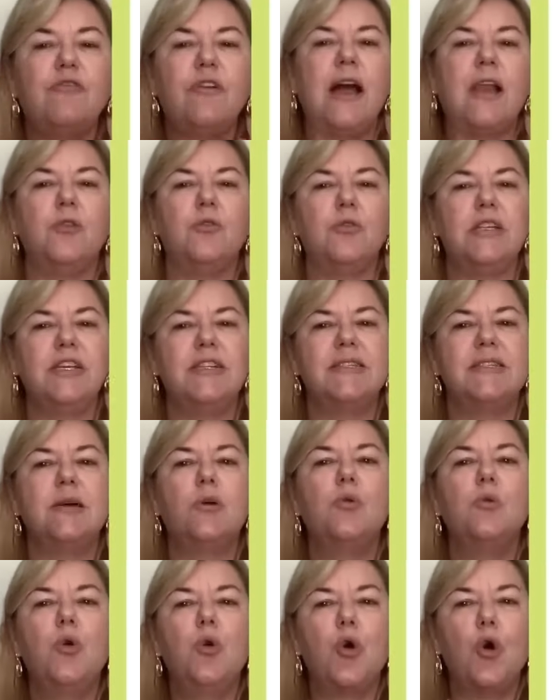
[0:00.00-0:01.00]

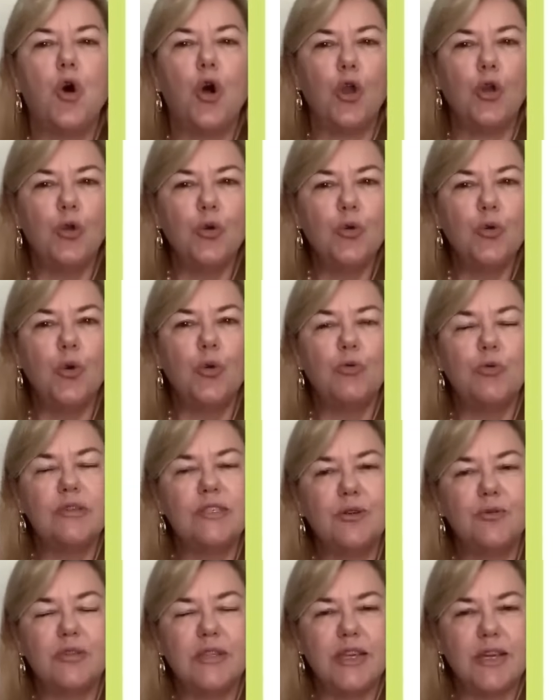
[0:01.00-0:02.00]
valoriza o colo com o
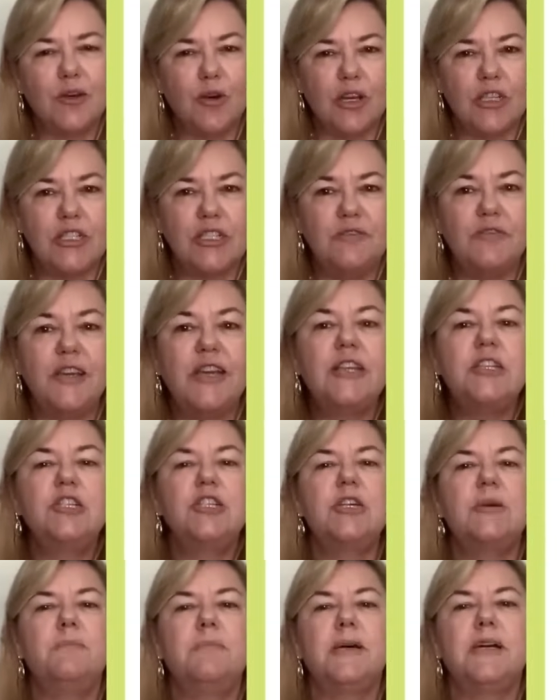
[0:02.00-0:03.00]
seu decote em V,
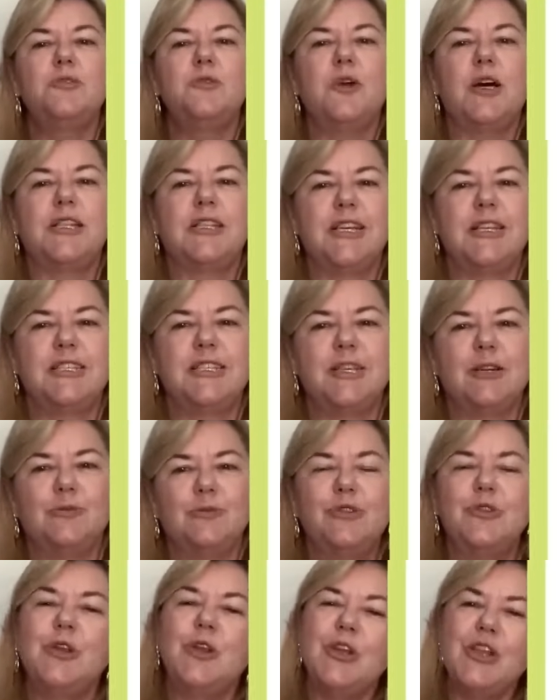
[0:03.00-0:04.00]
chamando a atenção
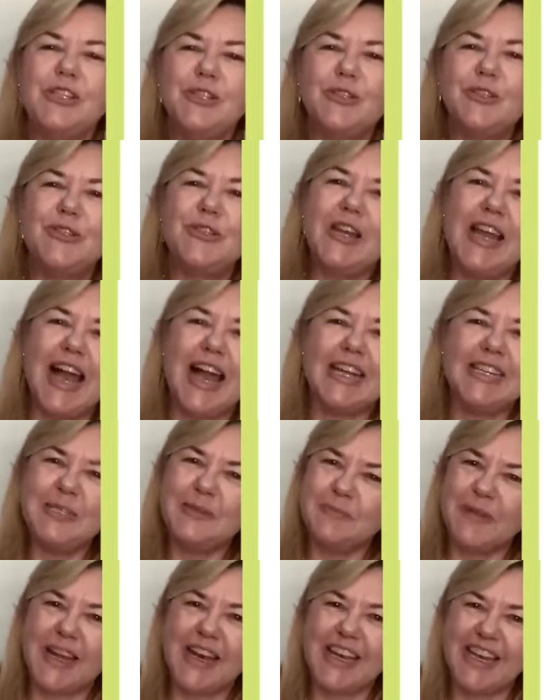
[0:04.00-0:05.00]
dos, dos
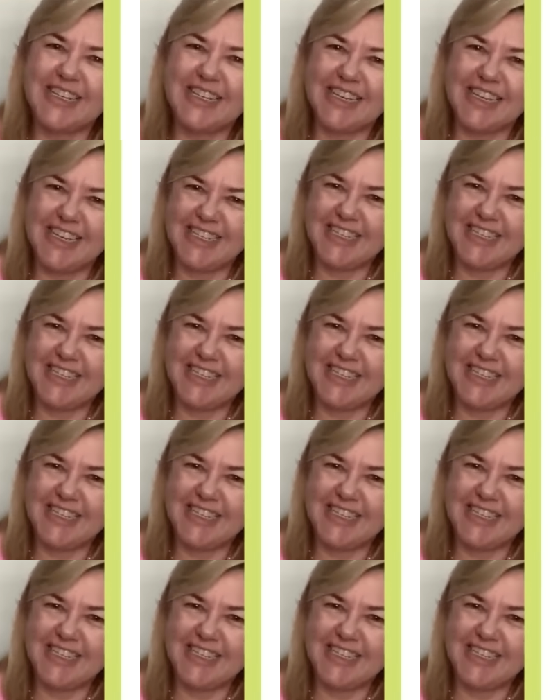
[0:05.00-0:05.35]
olhares para esta